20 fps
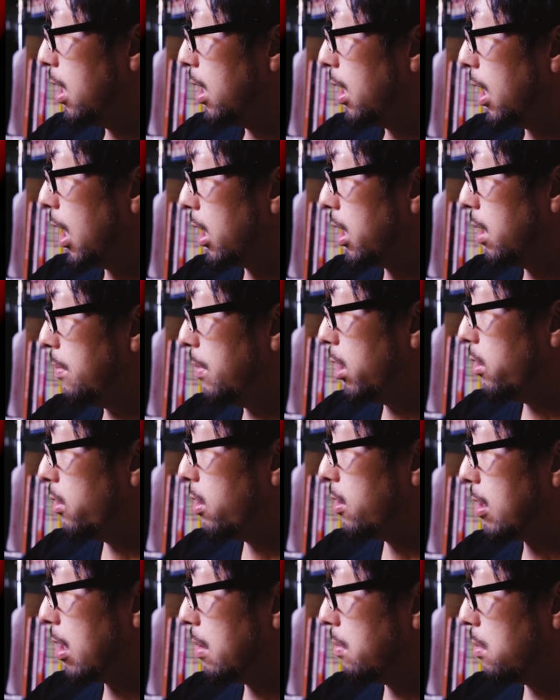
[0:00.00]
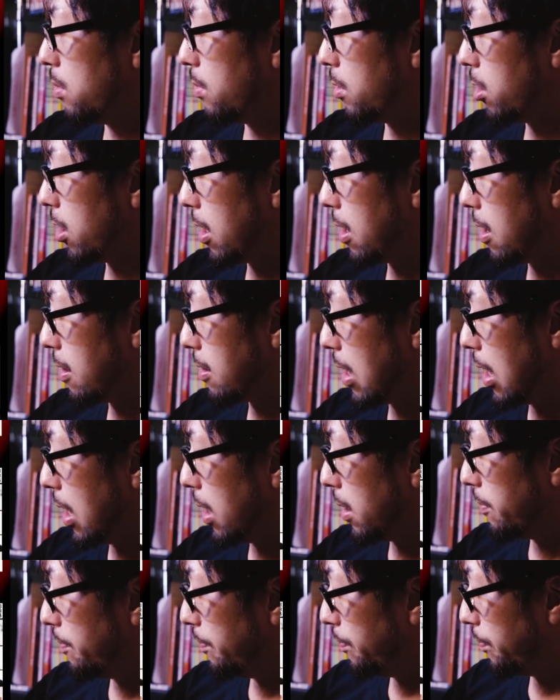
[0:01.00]
秋葉売さん、桃奈々
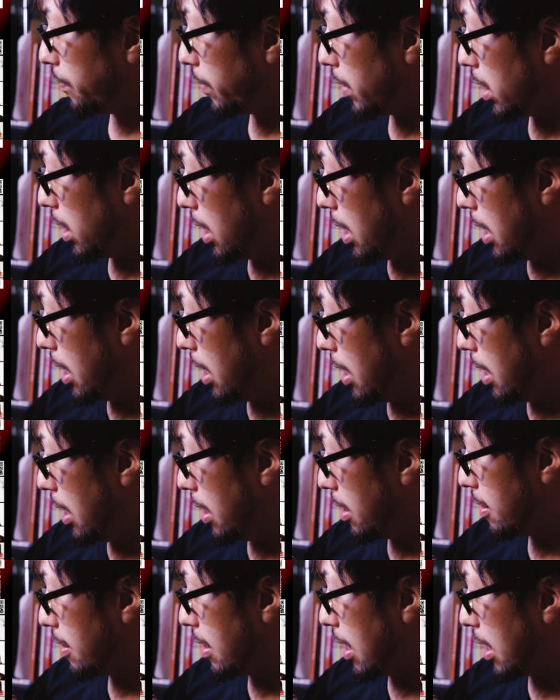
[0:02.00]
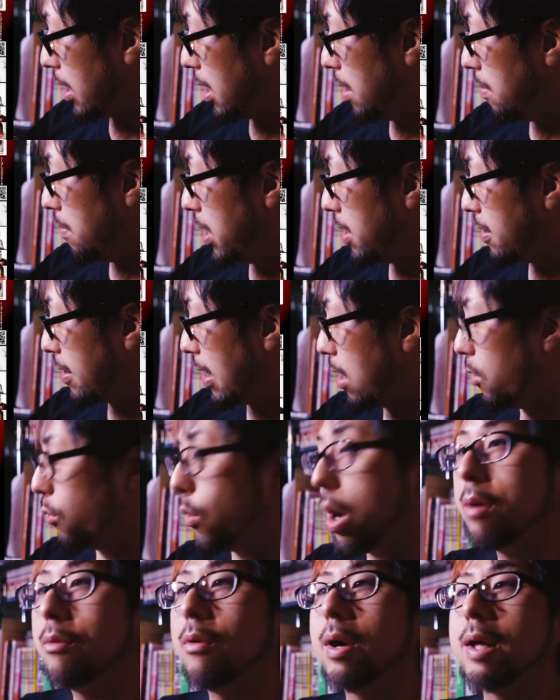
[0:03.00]
さん、えさきみさん、
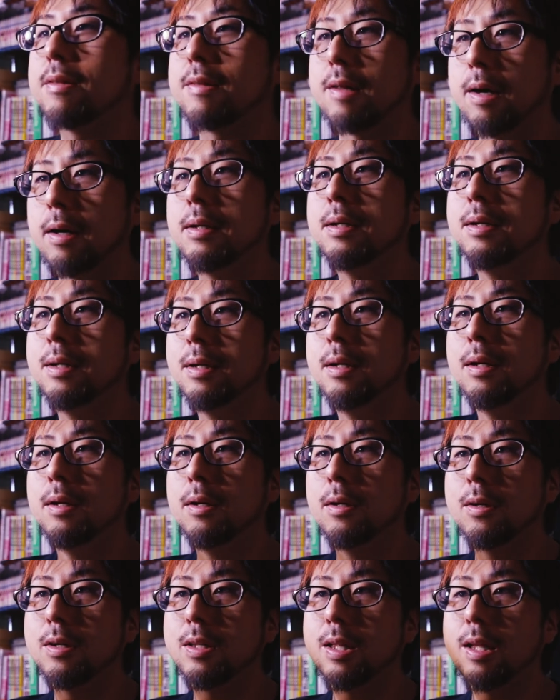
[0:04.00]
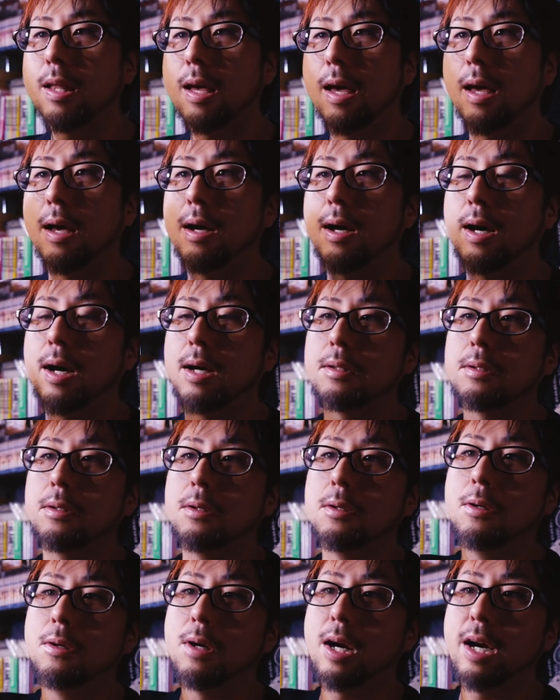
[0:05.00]
ワンワンさん。こうやってね、あ
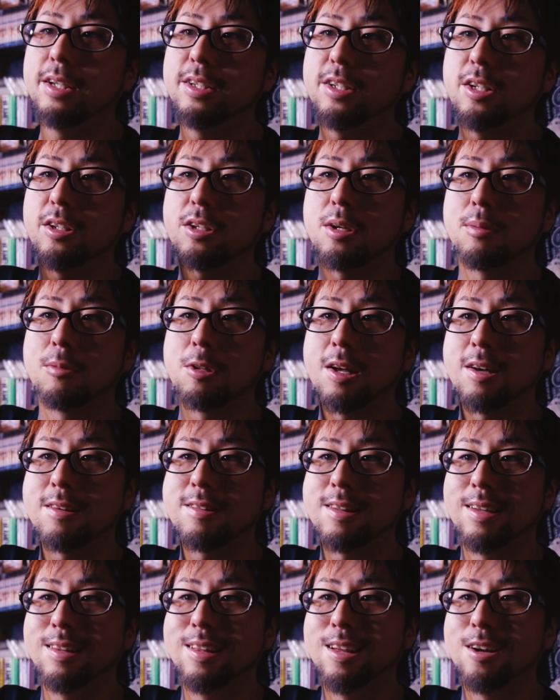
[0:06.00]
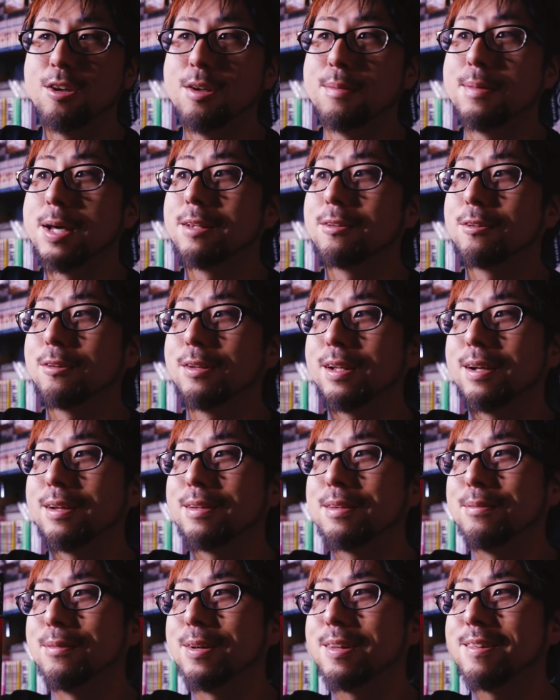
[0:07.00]
のー、配信者もたくさん出るイベントになっ
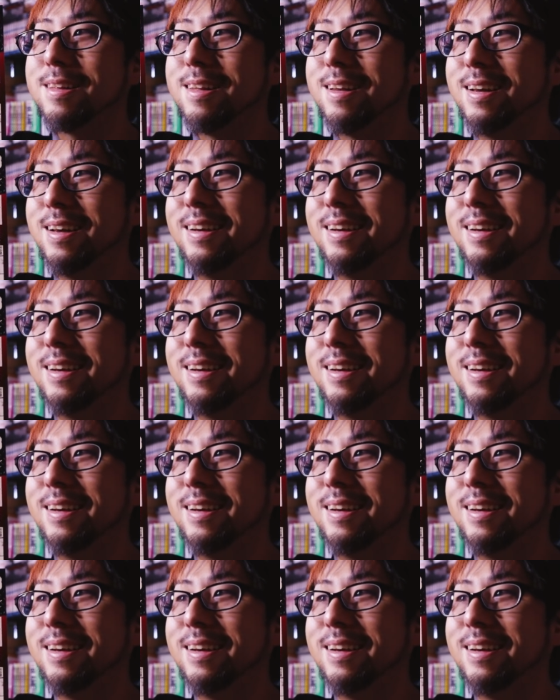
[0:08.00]
てますね。